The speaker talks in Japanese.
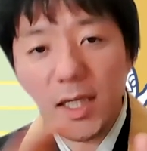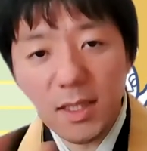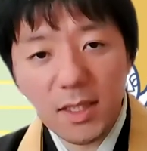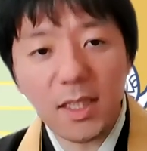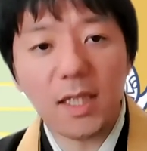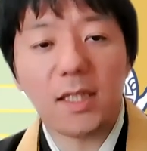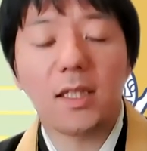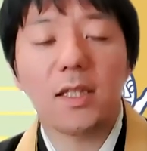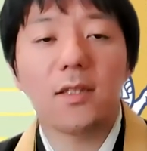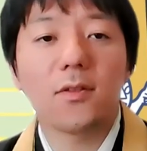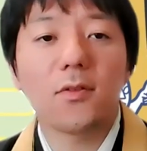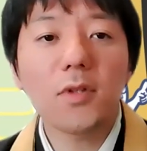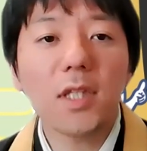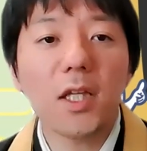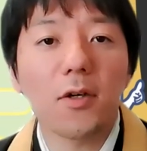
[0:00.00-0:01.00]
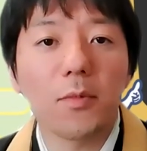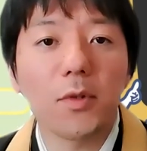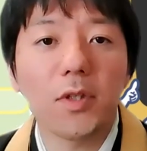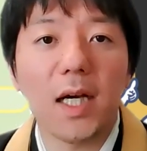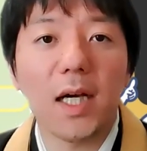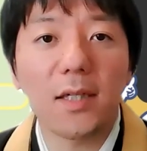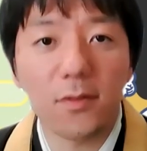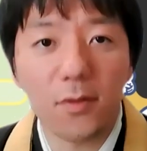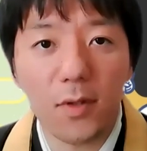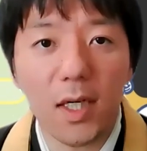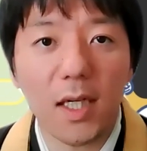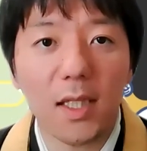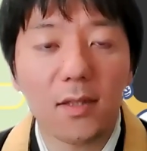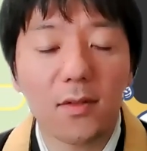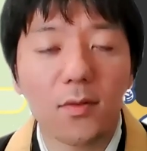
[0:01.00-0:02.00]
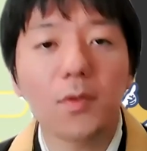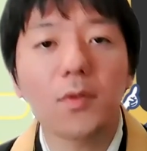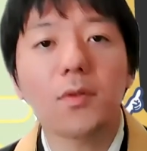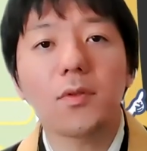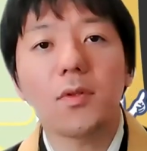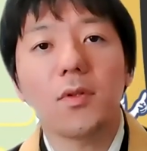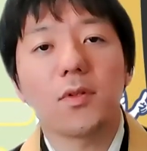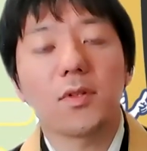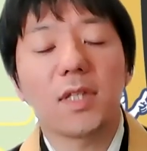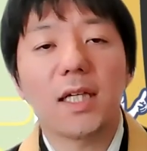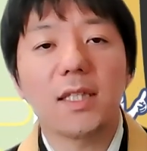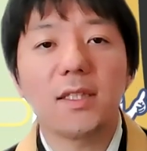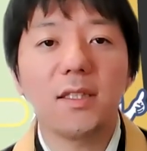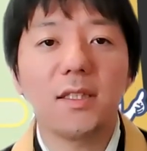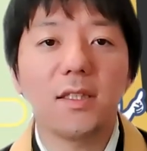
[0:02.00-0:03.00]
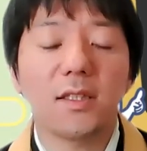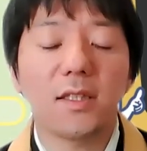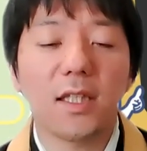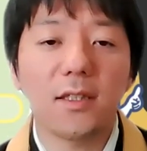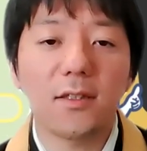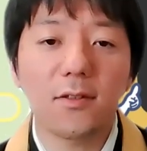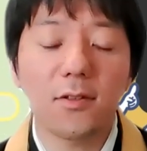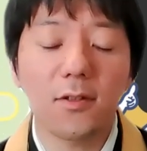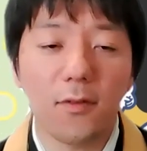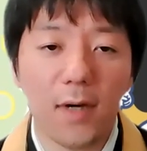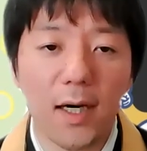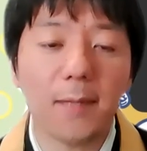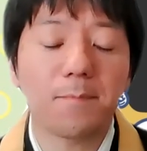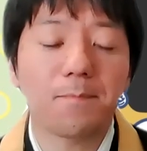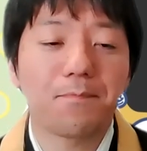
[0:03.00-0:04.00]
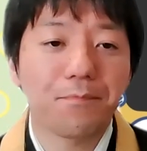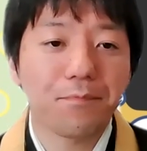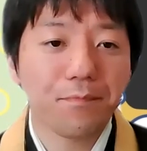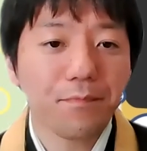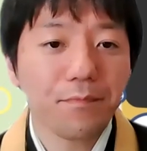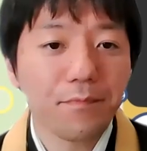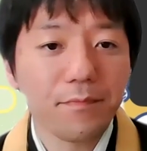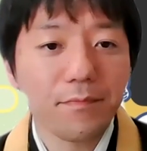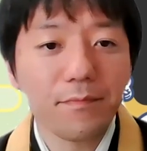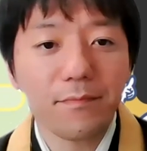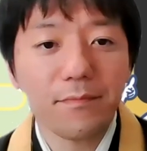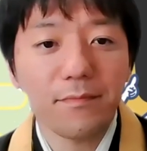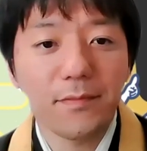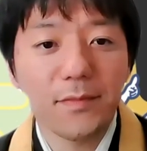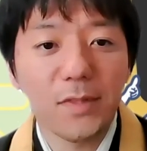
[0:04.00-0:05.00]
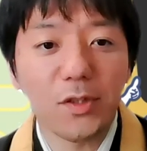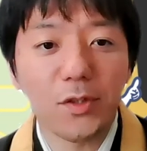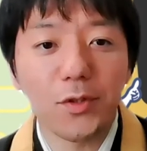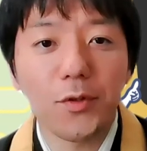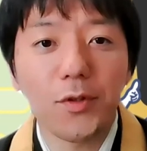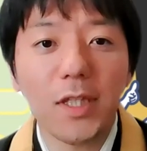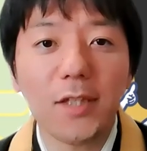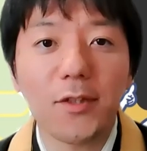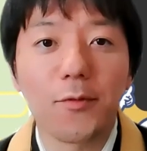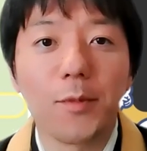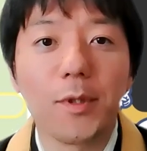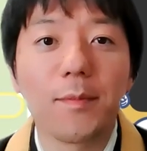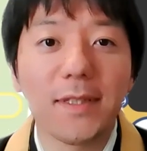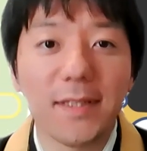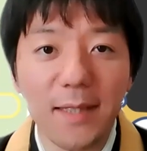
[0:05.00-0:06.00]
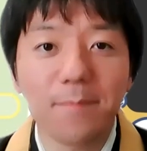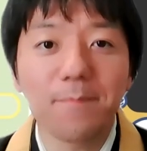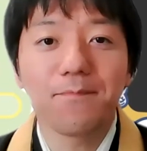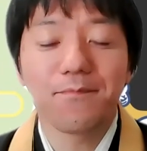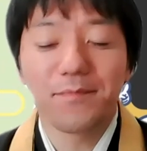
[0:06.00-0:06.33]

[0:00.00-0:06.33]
背景にどんな思いがあるのかということを大事にしていくのは、重要だと思いません